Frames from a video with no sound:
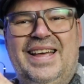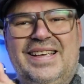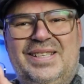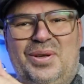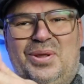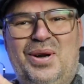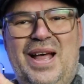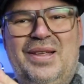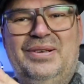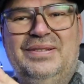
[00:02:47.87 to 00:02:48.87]
de este otro
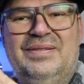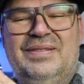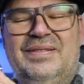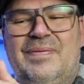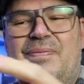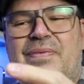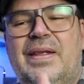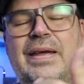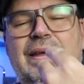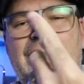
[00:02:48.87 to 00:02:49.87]
lado,
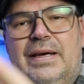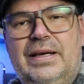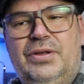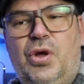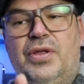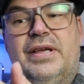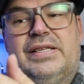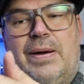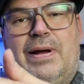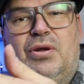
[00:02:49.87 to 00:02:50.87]
donde
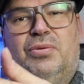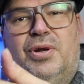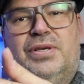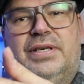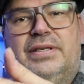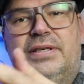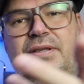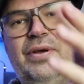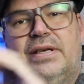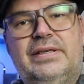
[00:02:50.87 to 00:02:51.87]
estaban los broches.
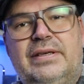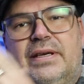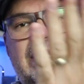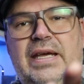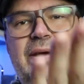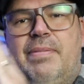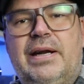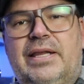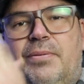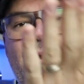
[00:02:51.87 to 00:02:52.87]
Entonces
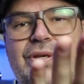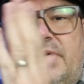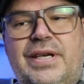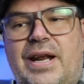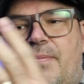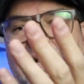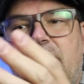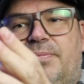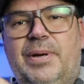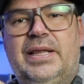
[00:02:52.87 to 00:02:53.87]
Invertí broches y
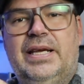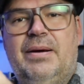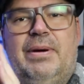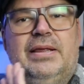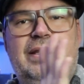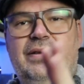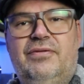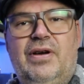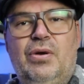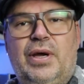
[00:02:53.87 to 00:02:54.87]
remaches prácticamente.
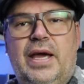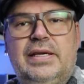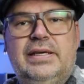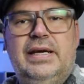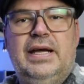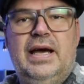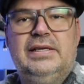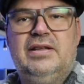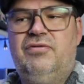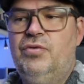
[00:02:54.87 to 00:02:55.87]
Fue lo que hice a
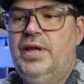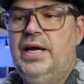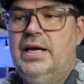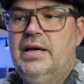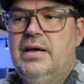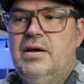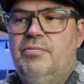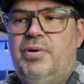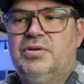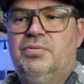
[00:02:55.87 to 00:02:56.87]
esta funda.
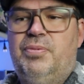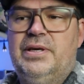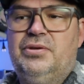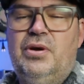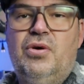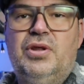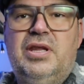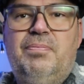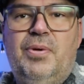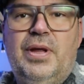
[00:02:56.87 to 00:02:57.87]
Por supuesto, el
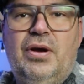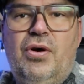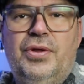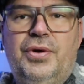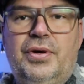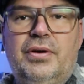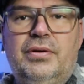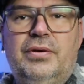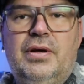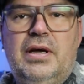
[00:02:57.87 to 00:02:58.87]
logotipo de Cóndor
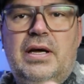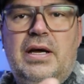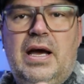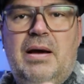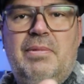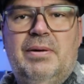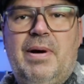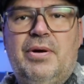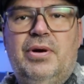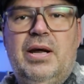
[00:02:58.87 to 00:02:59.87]
a mi
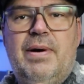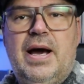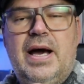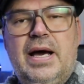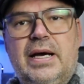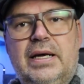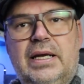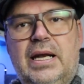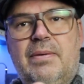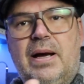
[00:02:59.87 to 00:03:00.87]
hermano le va,
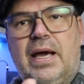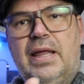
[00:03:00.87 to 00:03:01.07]
le va a